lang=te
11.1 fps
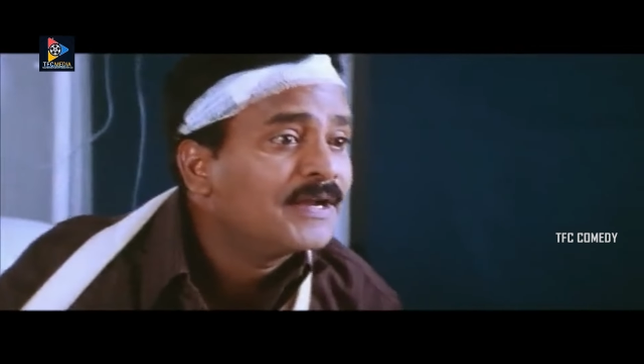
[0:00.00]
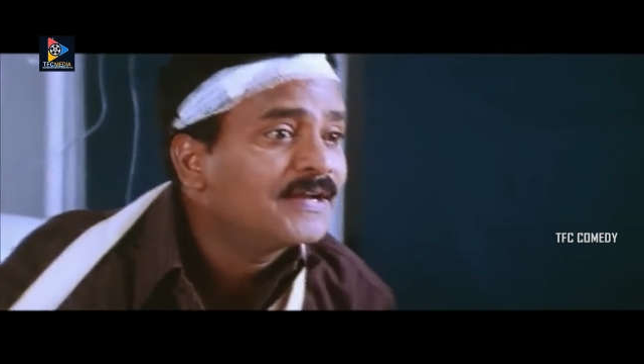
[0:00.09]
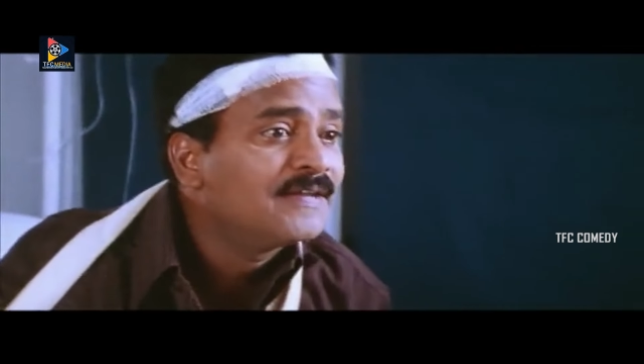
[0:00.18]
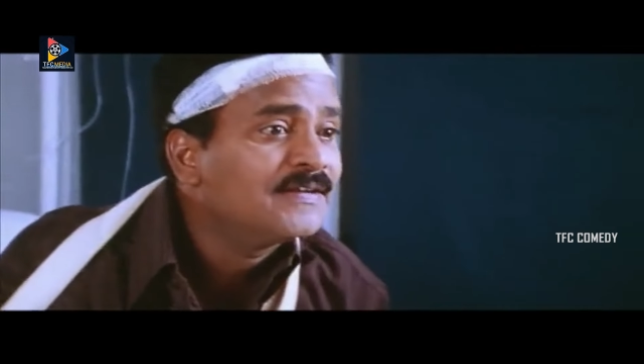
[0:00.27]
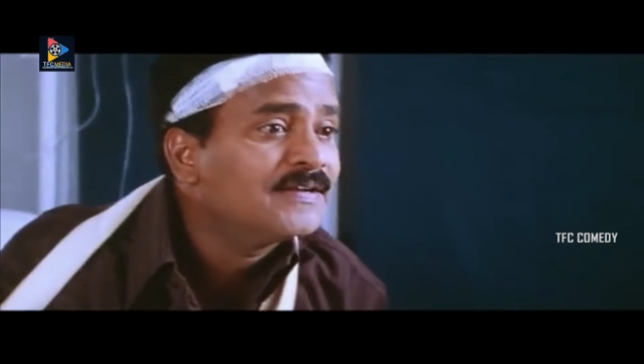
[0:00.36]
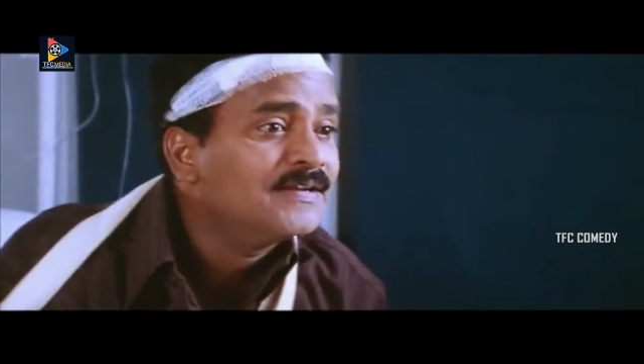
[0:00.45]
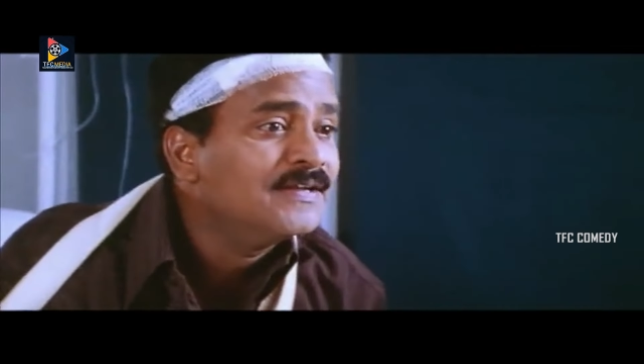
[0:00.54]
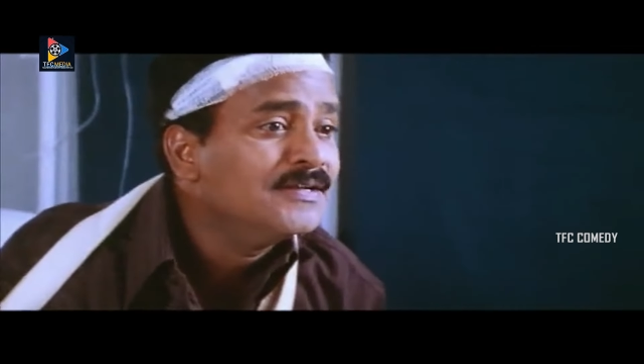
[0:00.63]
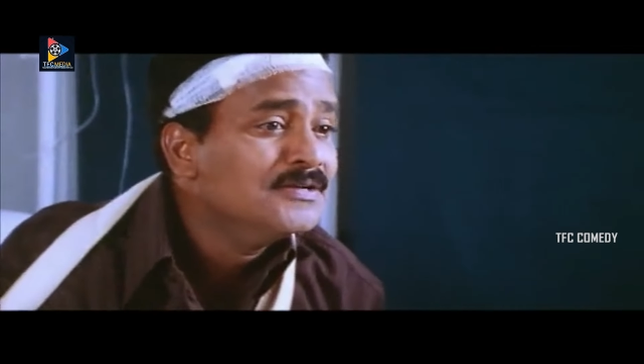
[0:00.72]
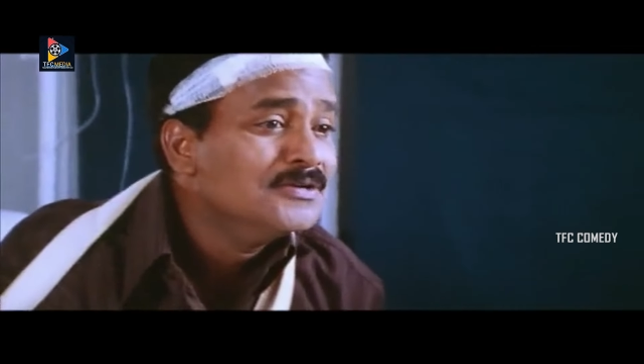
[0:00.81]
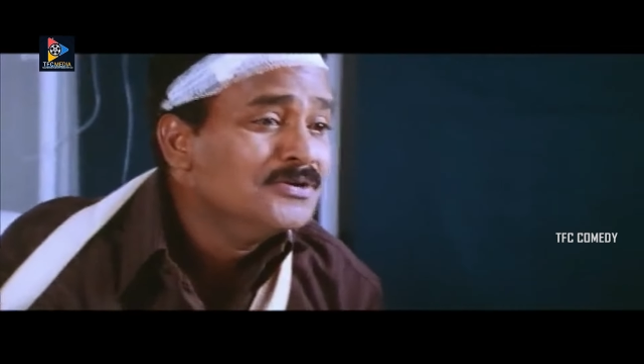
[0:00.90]
మటలు కేసెట్టి
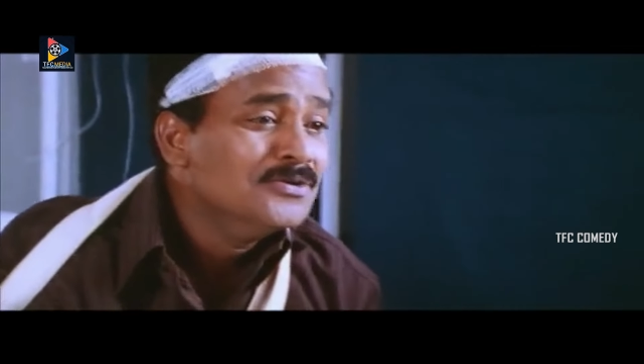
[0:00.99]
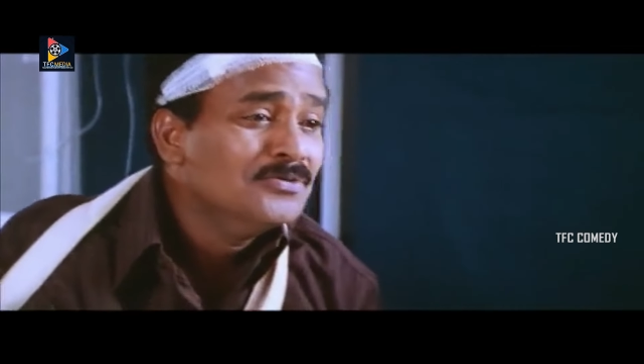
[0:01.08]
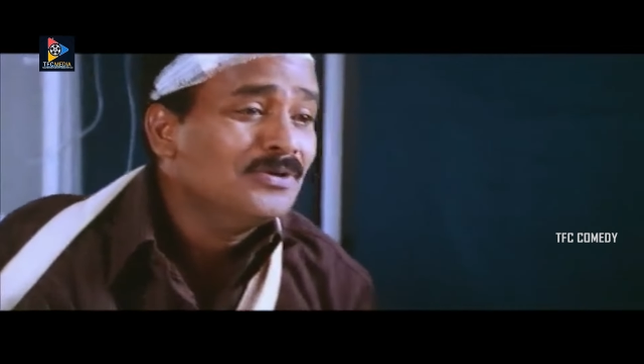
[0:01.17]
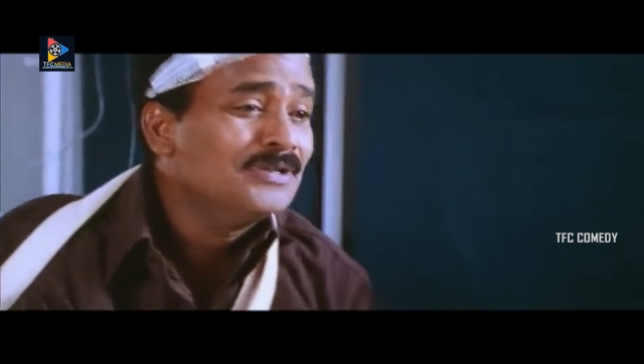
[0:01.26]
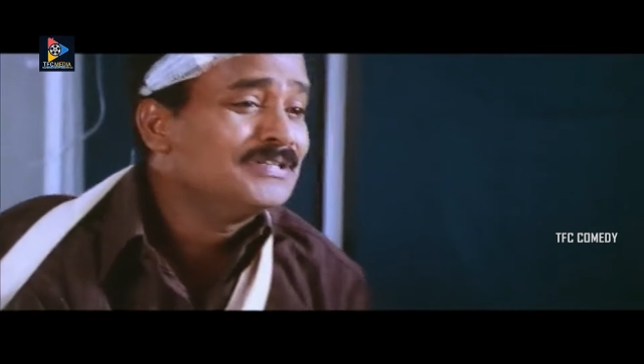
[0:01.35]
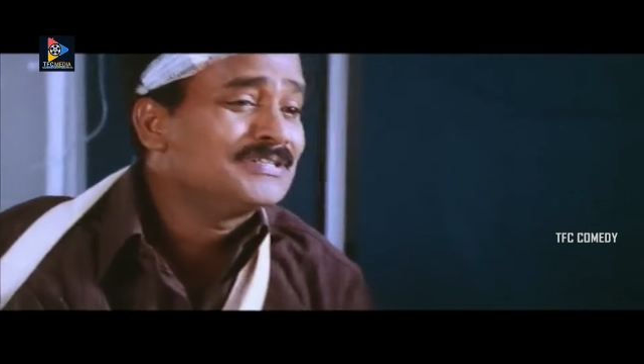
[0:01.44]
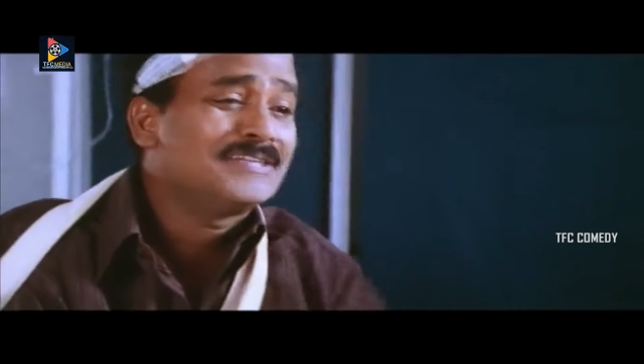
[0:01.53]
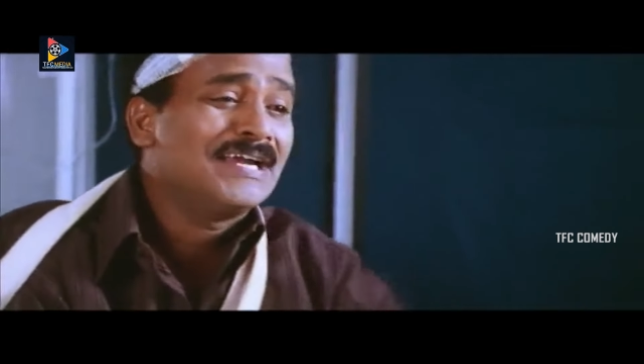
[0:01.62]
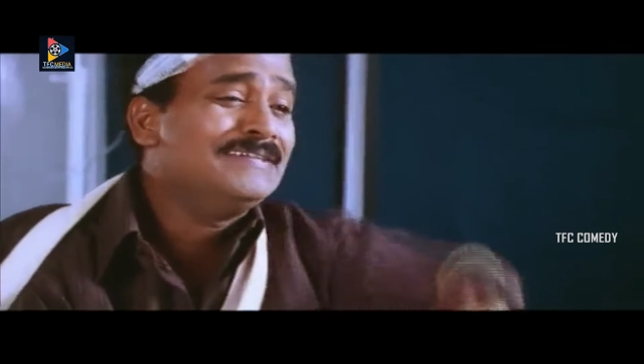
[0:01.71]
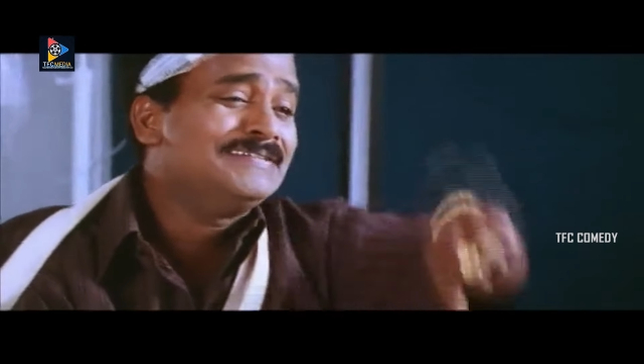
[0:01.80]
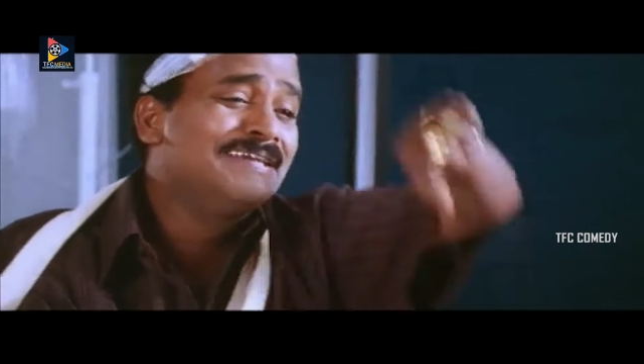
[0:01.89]

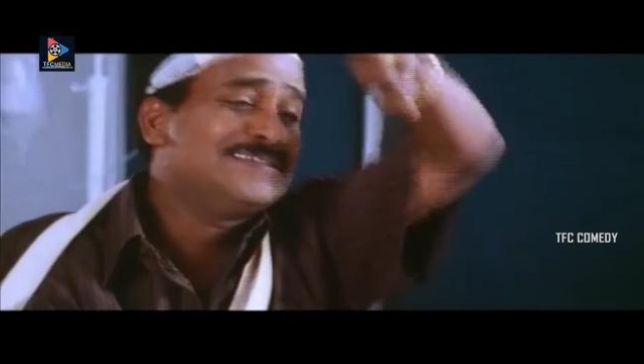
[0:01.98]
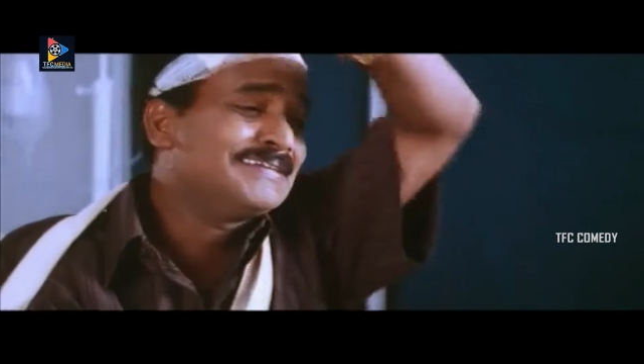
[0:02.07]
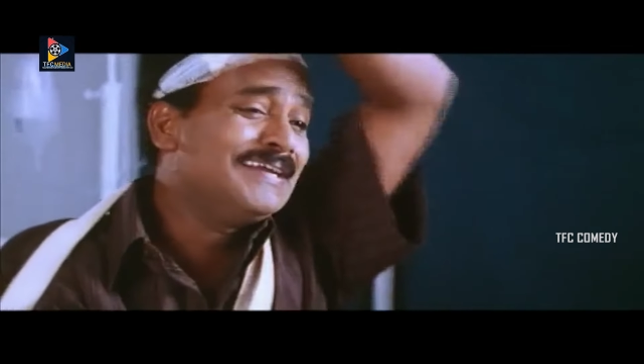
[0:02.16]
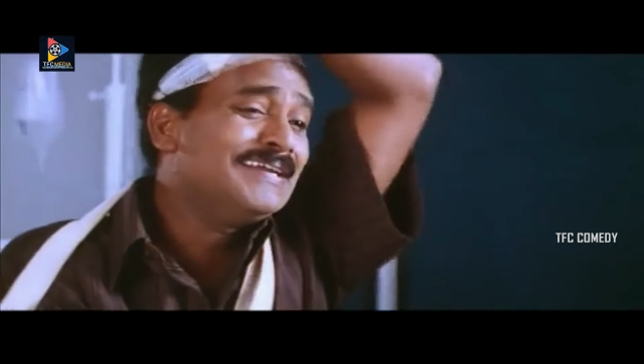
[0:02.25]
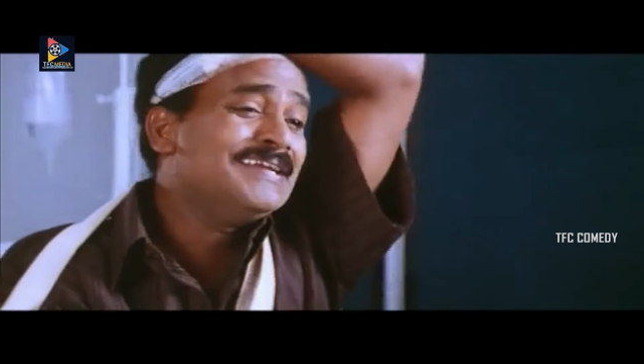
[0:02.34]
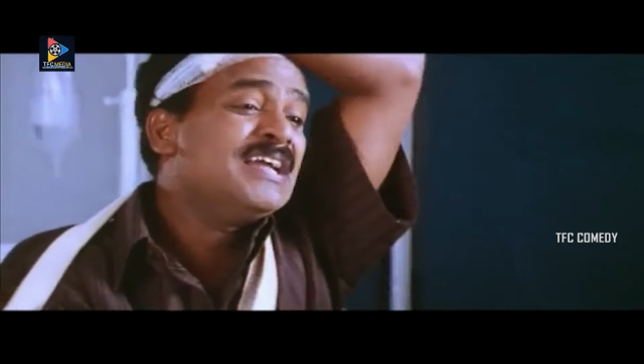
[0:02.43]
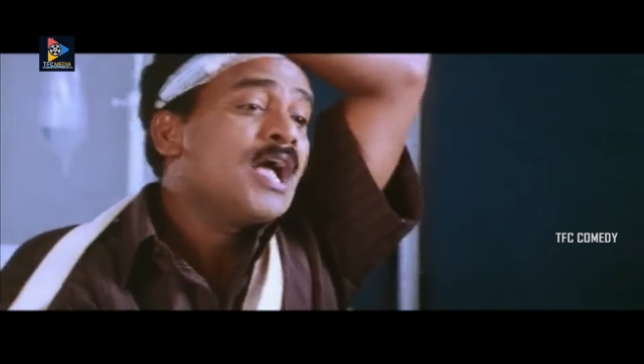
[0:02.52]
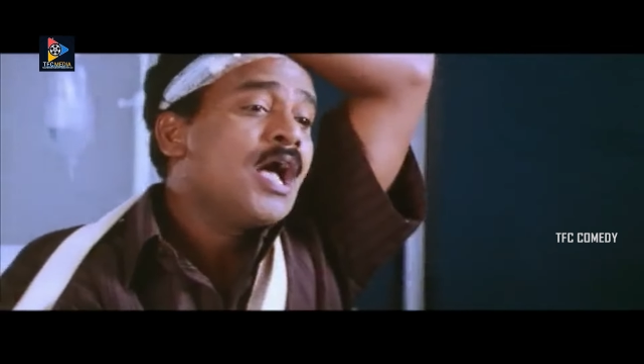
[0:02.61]
ఉర్చిచ్చిపోయేట్టు చూడండి